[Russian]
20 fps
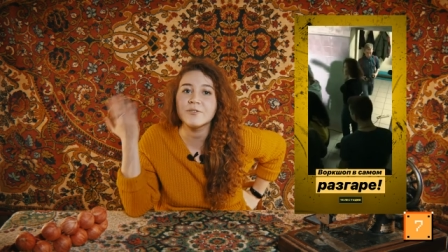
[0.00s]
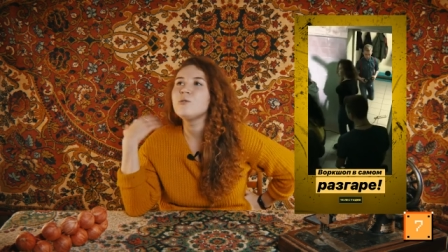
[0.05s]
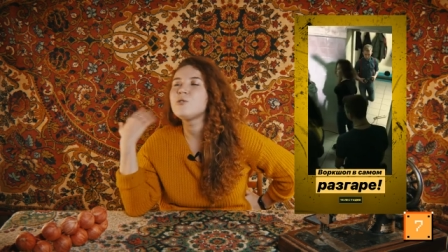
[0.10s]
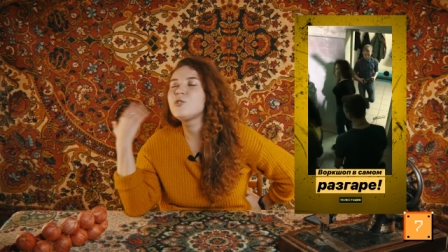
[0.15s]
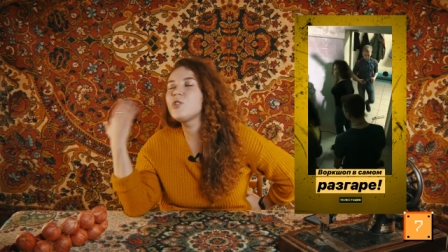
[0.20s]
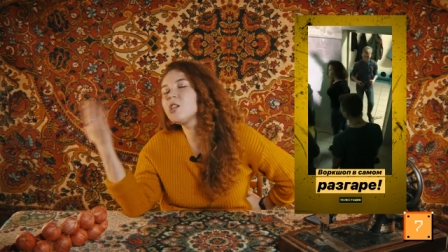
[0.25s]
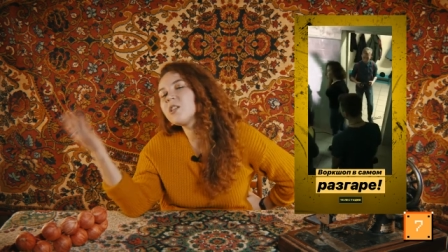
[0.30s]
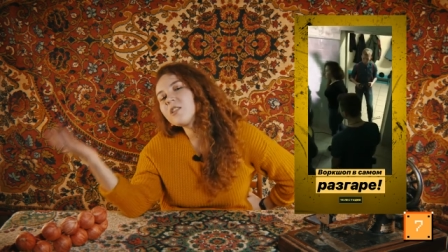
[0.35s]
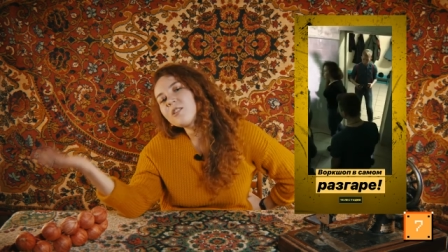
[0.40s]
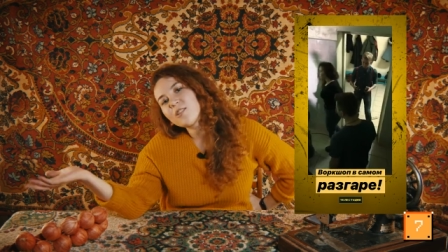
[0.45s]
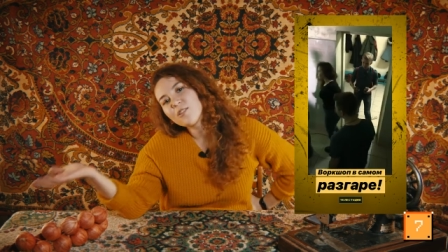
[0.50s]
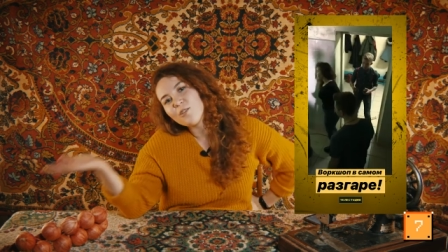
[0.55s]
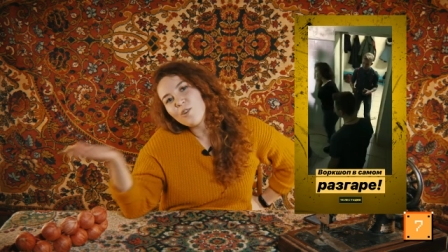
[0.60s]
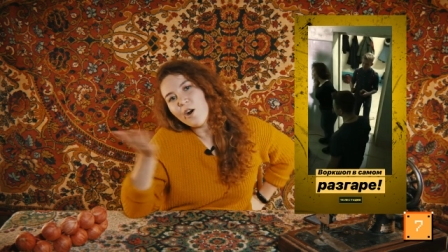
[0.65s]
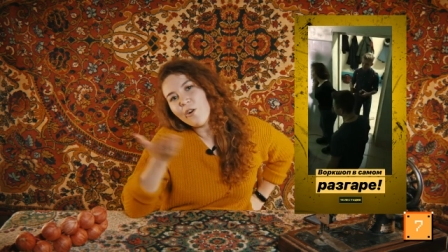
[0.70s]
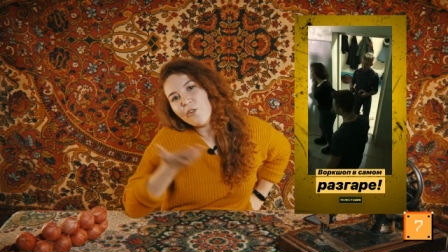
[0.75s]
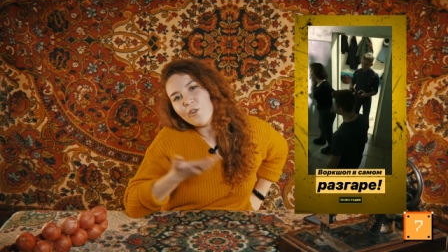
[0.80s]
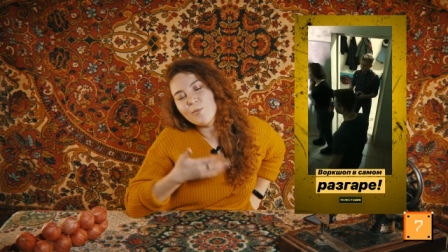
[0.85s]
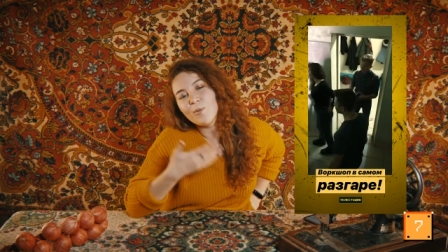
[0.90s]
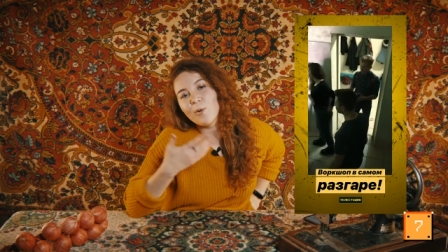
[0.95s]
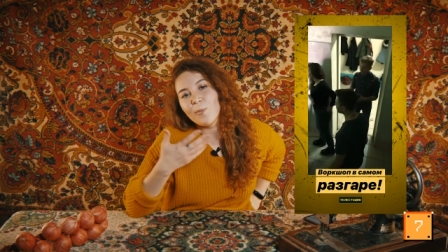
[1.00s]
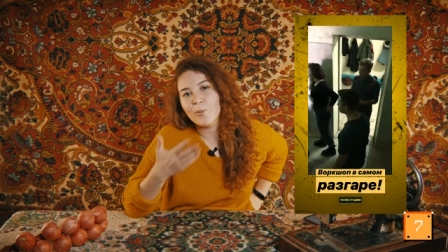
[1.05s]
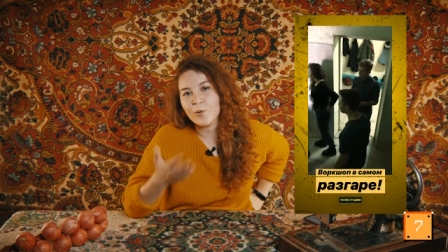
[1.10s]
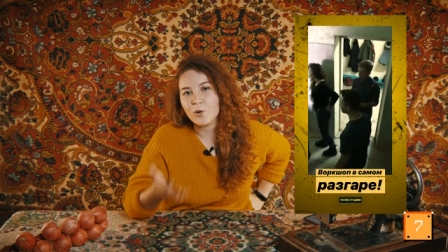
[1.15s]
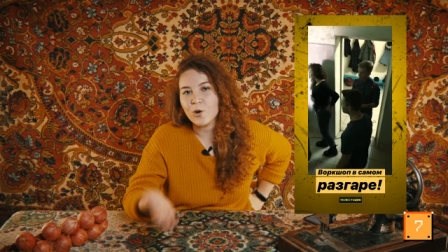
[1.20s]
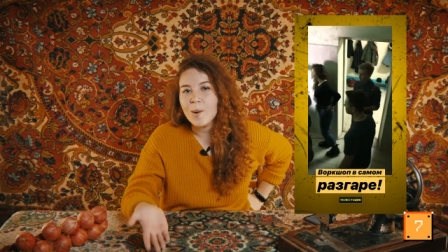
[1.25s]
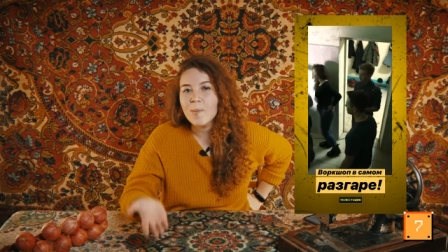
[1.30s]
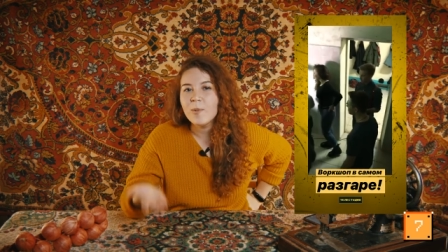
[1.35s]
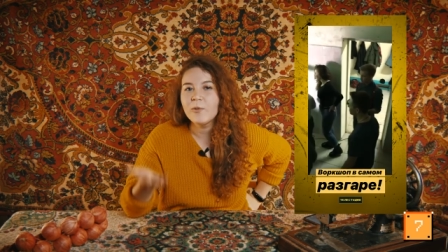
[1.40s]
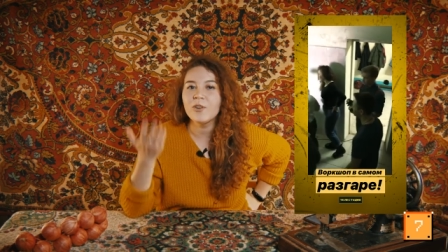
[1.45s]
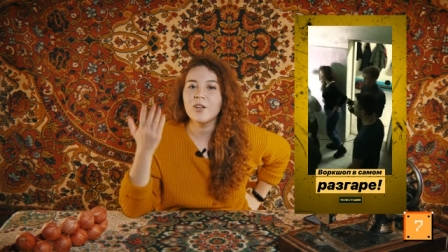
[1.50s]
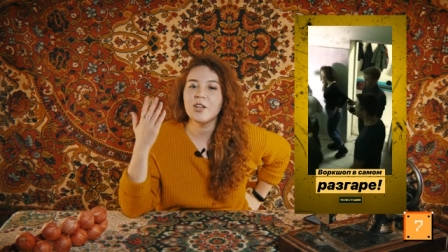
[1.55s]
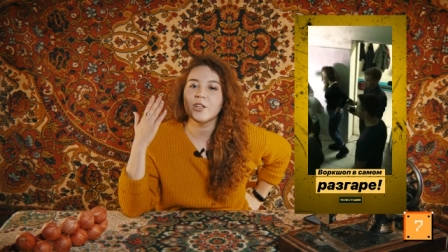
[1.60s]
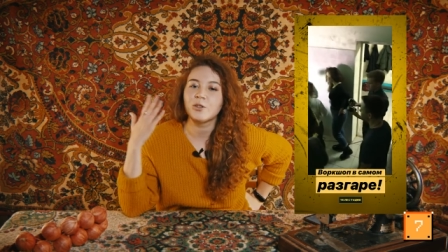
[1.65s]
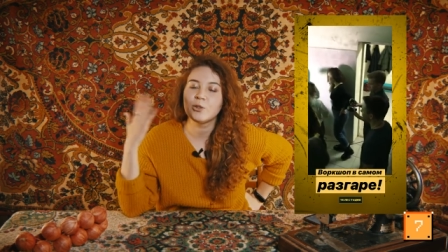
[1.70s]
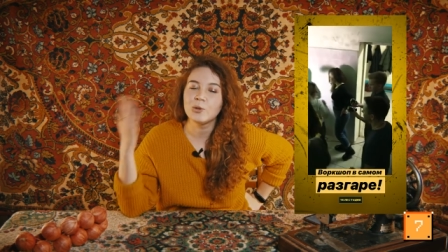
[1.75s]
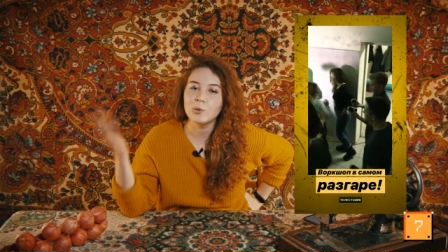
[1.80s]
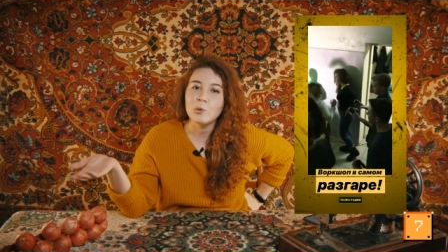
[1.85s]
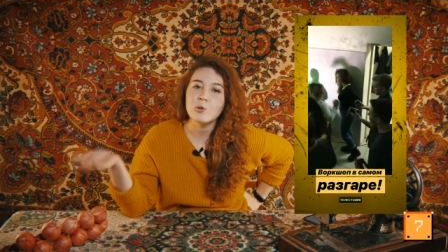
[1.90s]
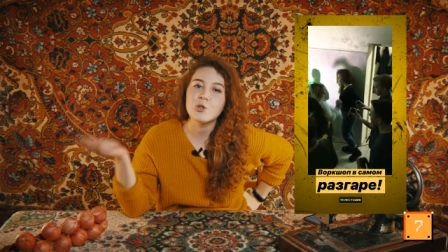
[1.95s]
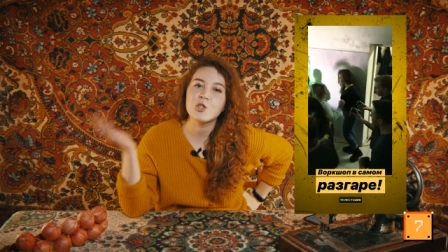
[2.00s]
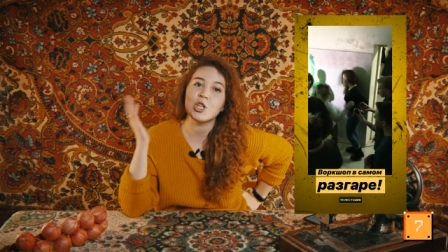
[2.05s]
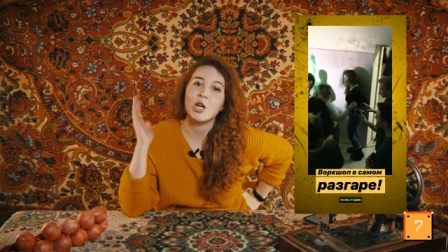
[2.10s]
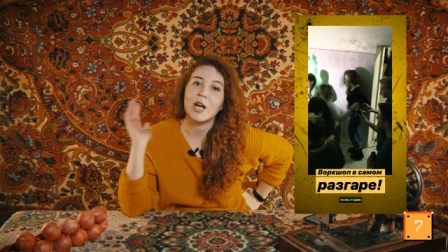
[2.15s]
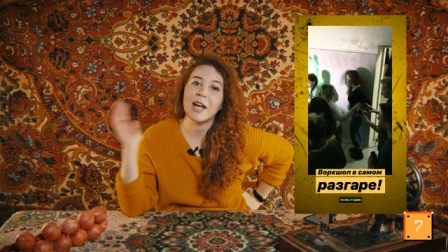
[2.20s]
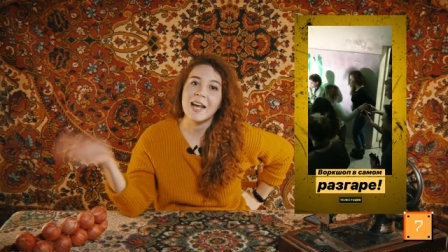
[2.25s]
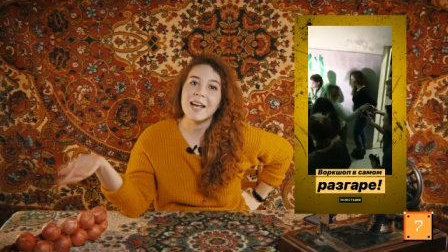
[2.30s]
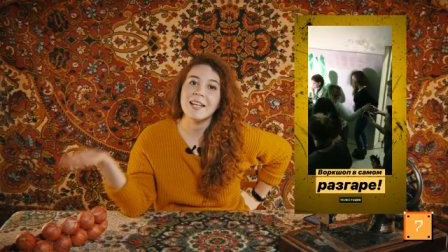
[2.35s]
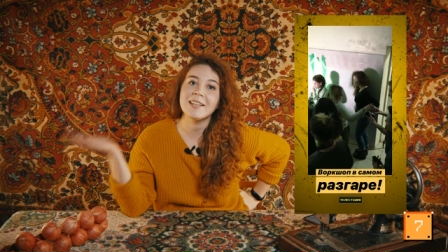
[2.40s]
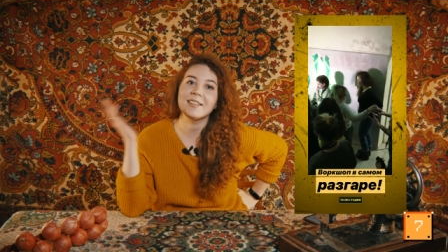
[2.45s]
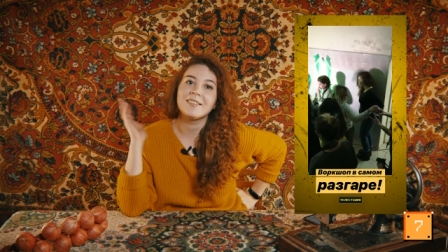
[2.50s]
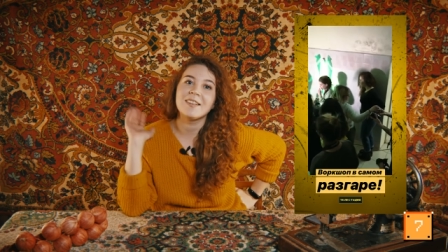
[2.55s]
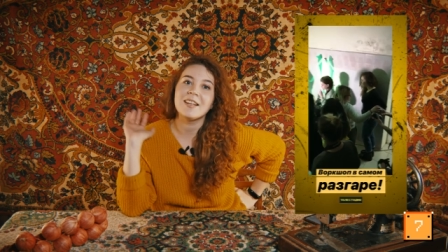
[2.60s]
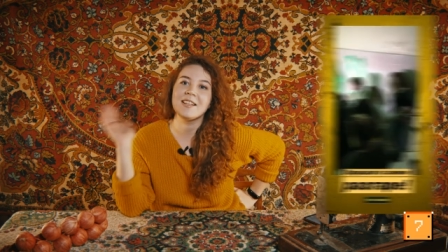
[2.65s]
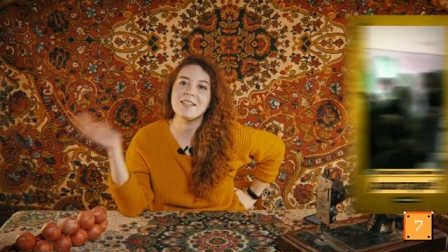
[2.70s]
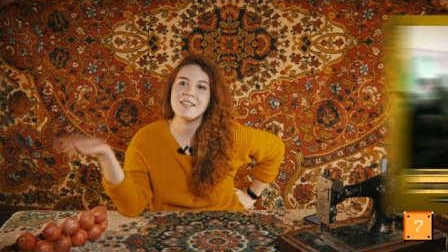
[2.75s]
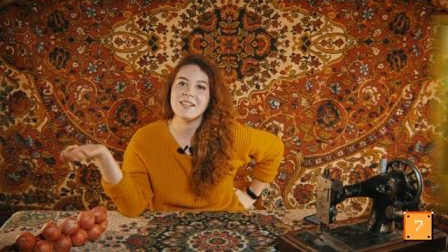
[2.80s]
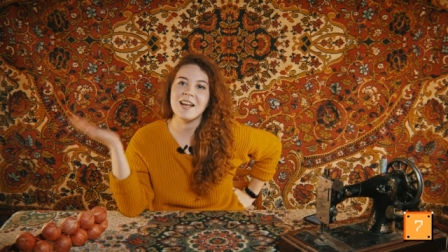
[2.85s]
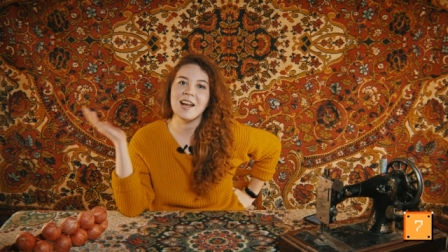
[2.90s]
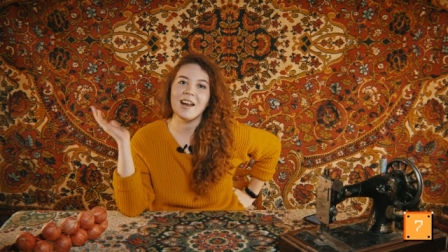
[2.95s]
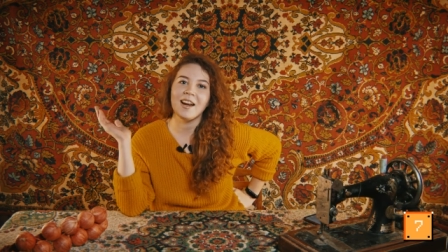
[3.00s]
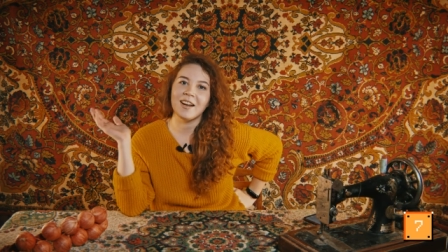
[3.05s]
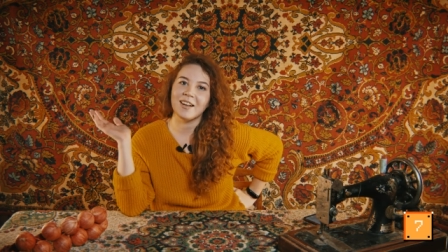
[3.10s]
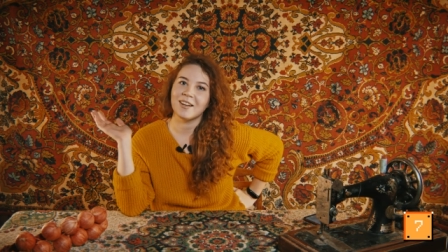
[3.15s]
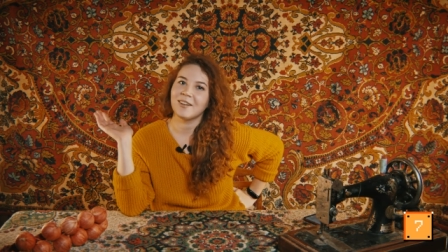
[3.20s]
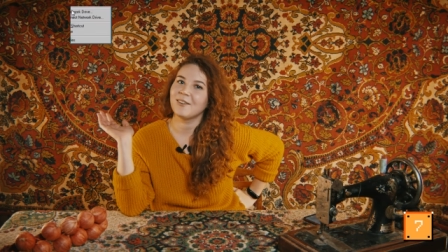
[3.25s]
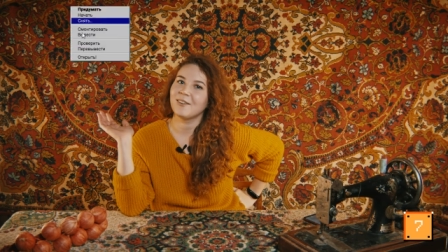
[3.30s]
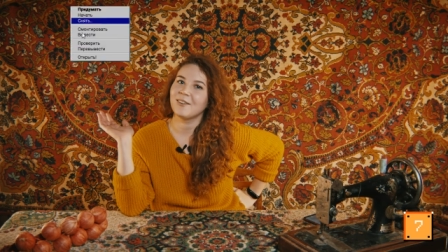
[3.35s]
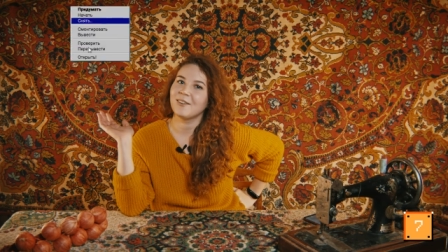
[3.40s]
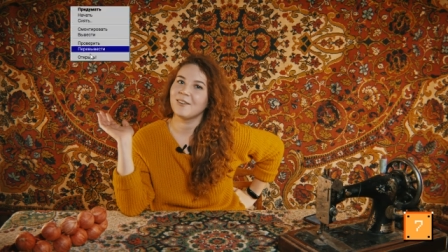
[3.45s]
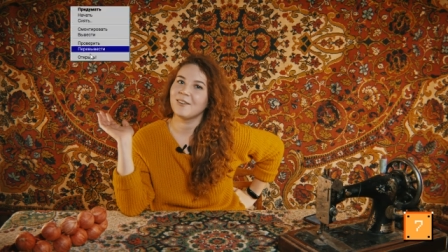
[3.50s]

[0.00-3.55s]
Учились новому, пробовали тут же это на деле.